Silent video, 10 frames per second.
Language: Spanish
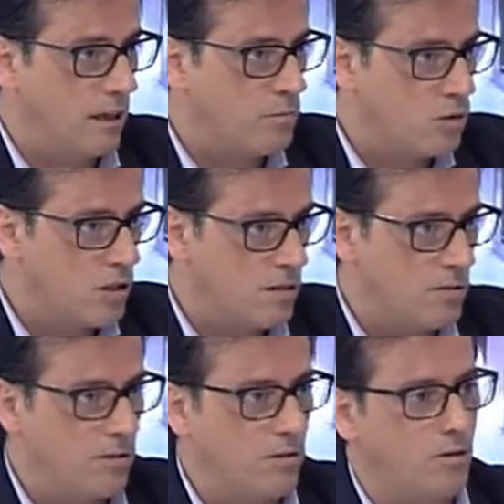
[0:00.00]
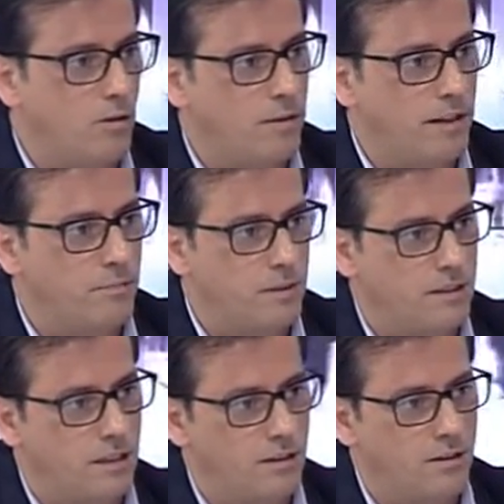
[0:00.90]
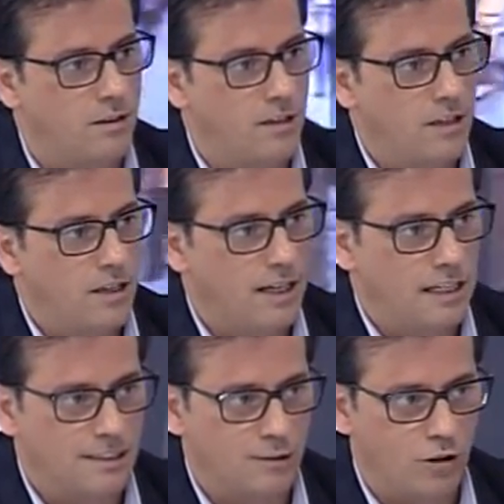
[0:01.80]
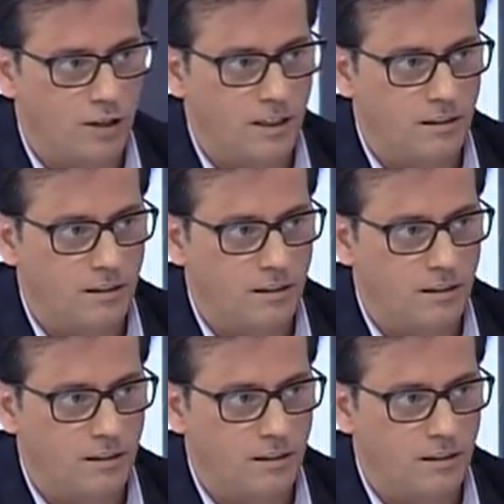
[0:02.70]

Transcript: Hay muchísimos jóvenes empresarios en el sector, ¿eh?